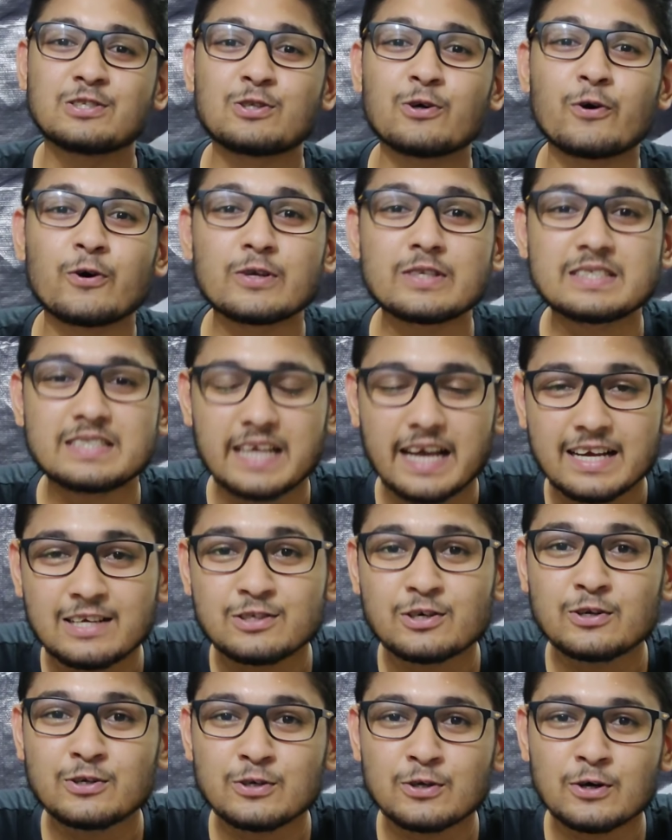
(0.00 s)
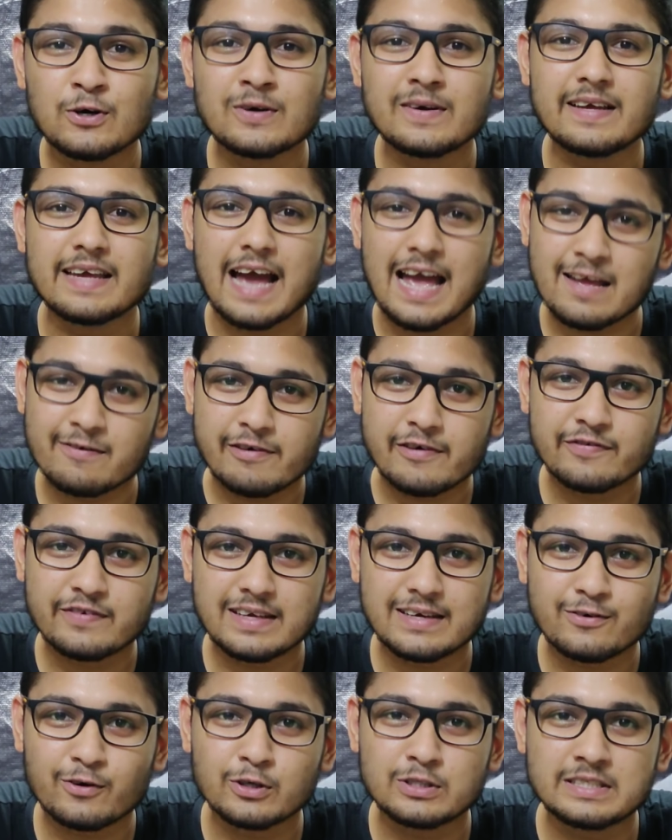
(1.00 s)
তো সেই জন্য এআইএফএফ
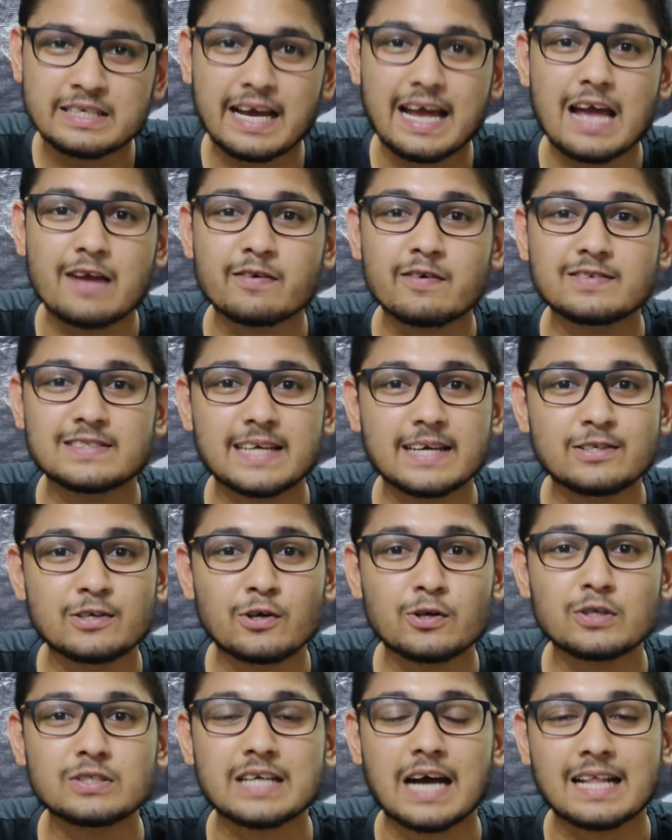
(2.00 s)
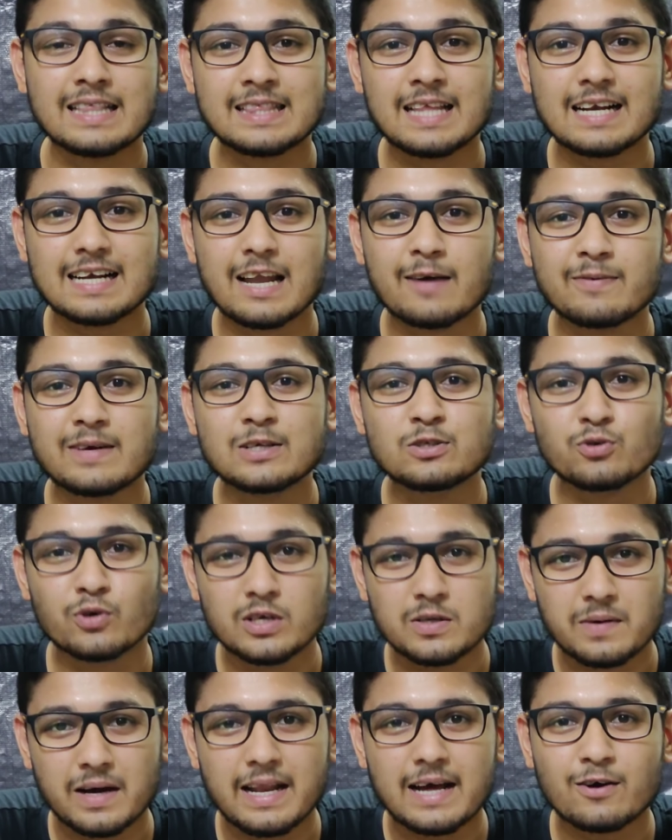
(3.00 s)
কী করছে এআইএফএফ সেই জন্য সাতটা ক্লাবকে
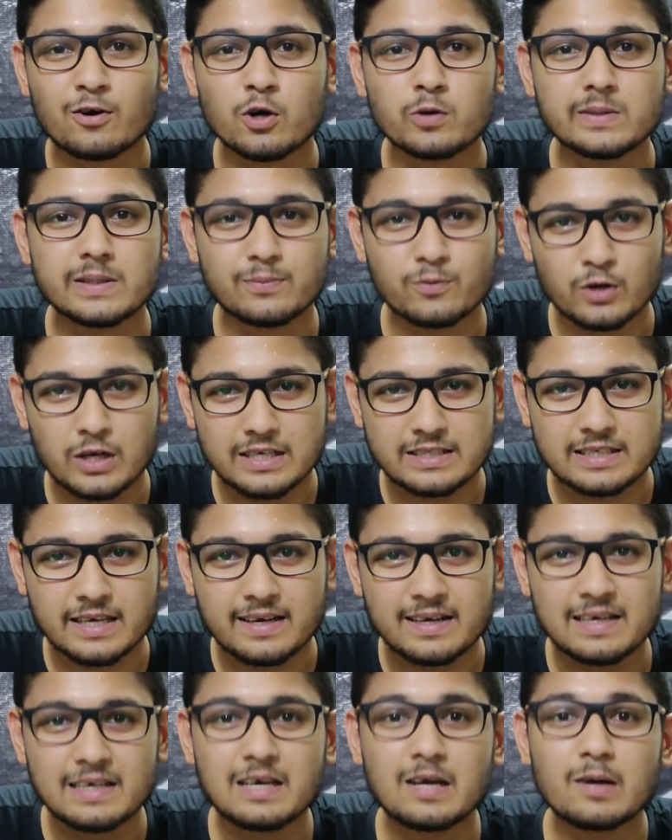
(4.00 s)
জরিমানা করবে বলেছে